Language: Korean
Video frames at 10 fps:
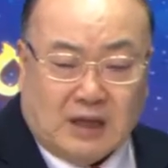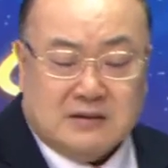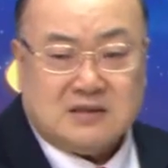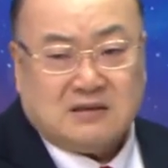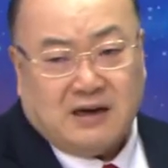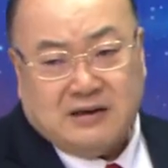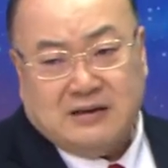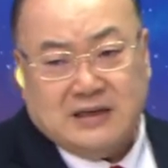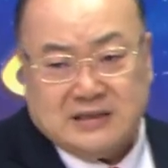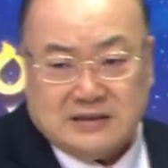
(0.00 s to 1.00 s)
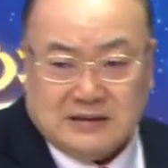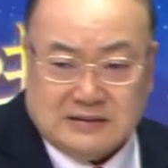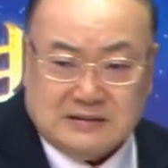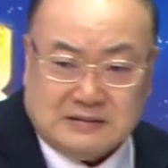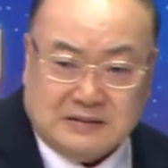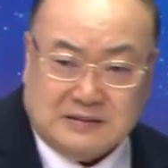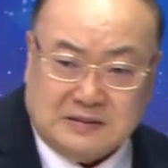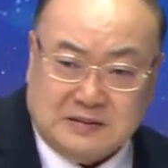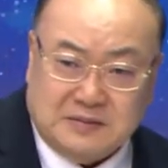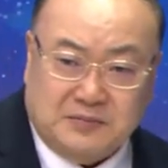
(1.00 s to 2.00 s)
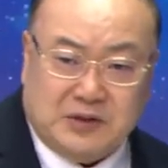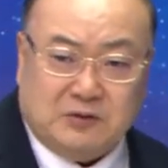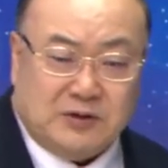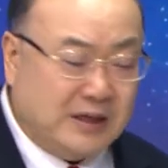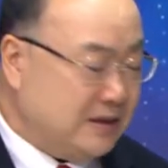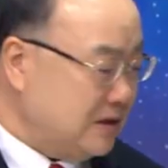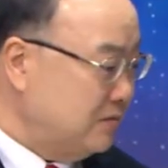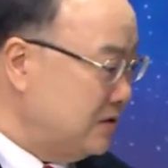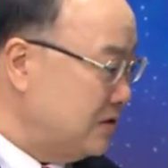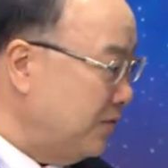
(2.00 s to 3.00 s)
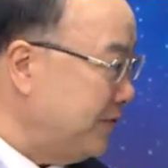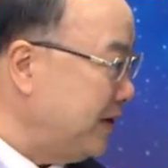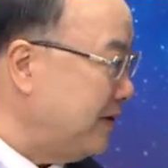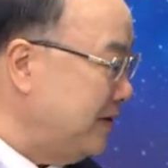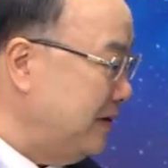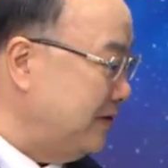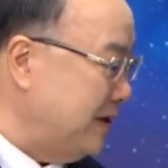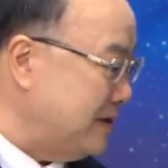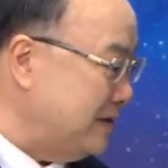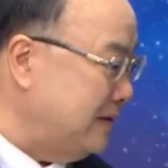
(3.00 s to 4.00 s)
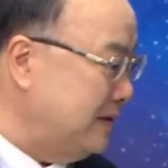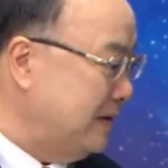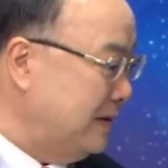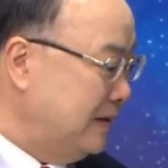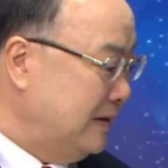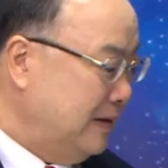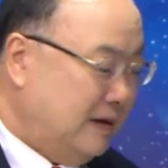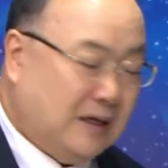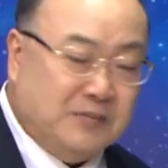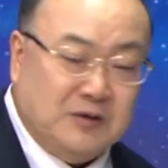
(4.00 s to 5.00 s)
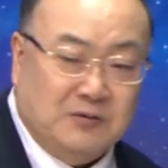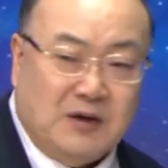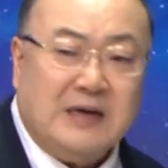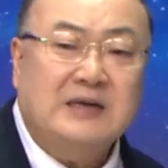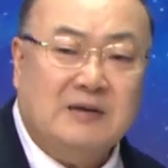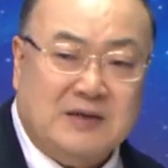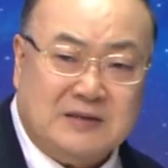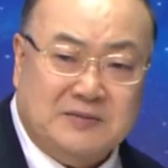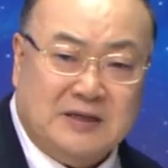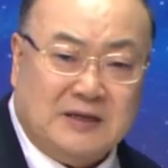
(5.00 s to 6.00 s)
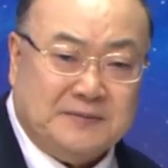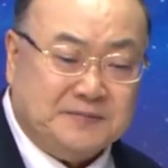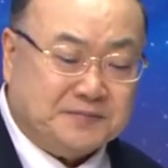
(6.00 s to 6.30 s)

스타리나잇이라는 미국의 천문 소프트웨어를 이용해서 한번 확인해 봤습니다.